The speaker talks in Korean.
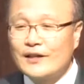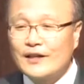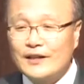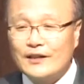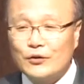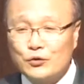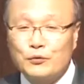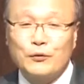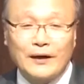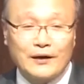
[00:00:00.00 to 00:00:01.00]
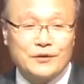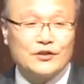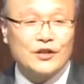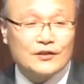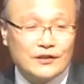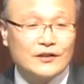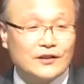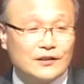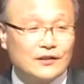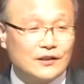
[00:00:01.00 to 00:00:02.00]
굉장히 요즘으로 말하면
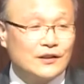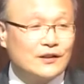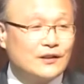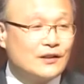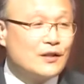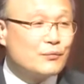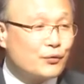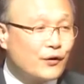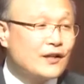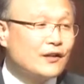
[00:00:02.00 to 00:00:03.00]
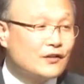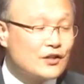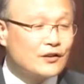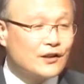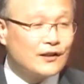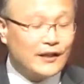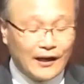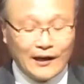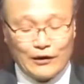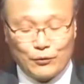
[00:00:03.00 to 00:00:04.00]
천재적인 이
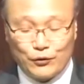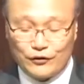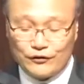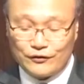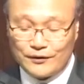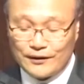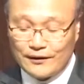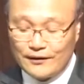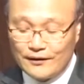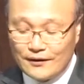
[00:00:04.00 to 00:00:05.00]
프레젠테이션의 대가라고 볼 수 있습니다.